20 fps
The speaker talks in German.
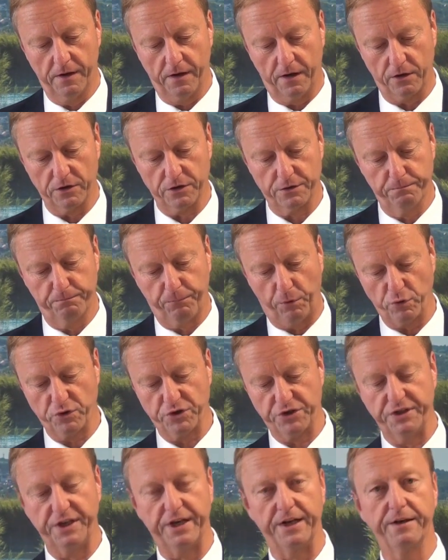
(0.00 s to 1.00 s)
aus
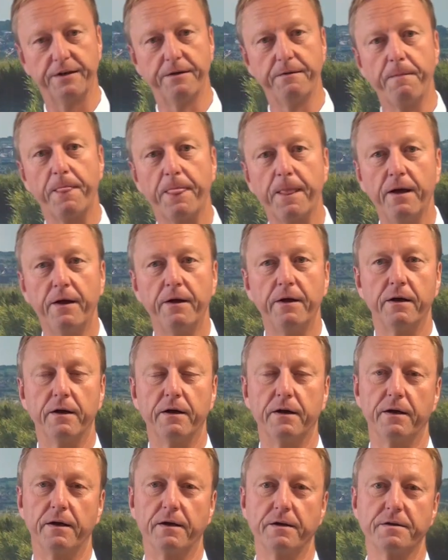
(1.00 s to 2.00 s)
Bosnien
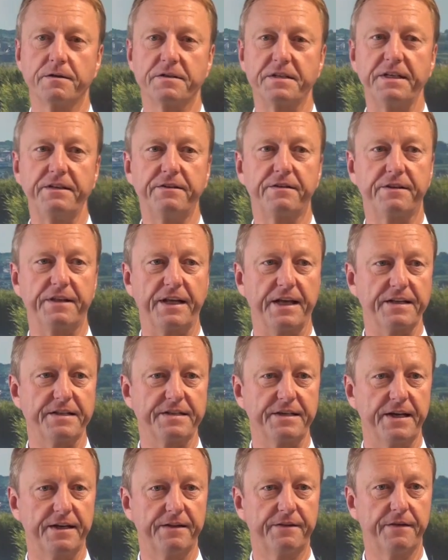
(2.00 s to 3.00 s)
äh, sind
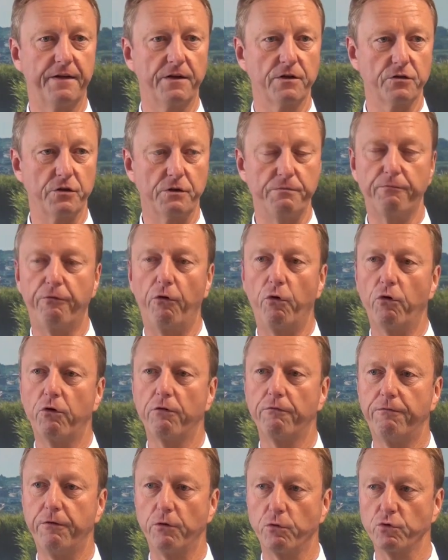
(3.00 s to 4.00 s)
derzeit so im
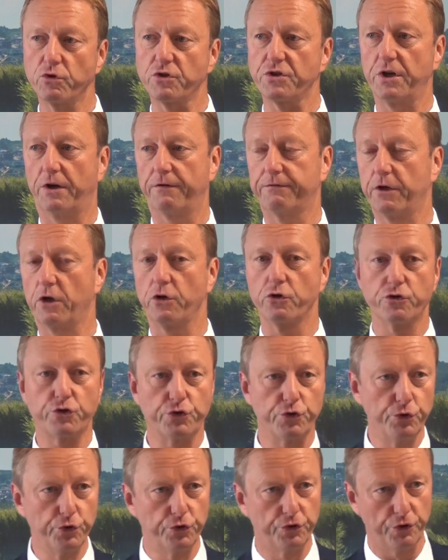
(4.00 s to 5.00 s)
Wochenfluss auf der
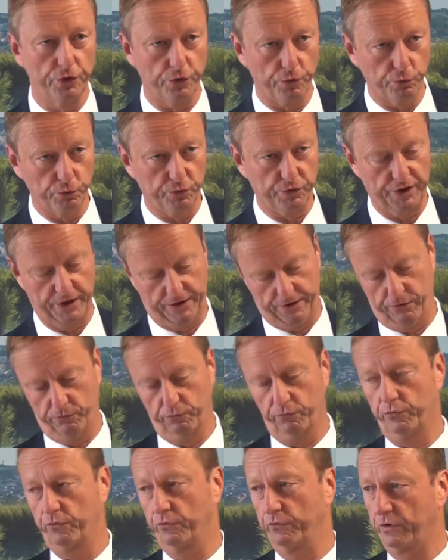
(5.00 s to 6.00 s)
Südroute
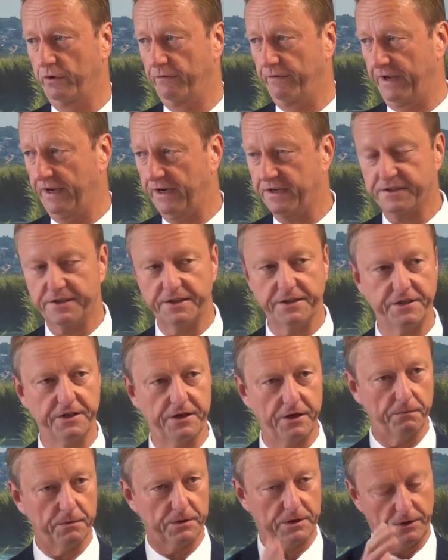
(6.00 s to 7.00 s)
unten unterwegs, die
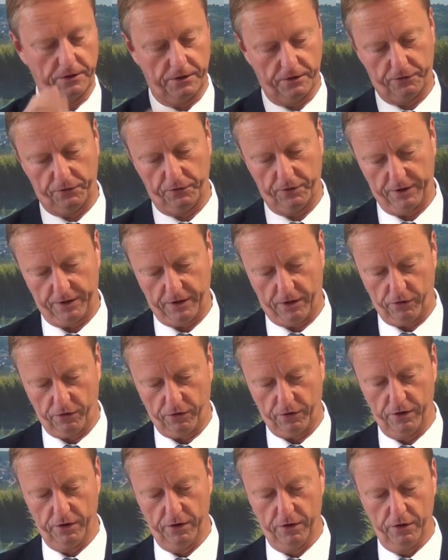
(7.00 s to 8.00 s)
sich aber dann natürlich
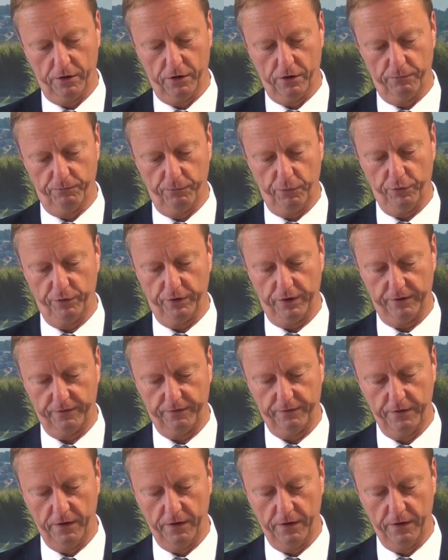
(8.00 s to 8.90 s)
auch mündet.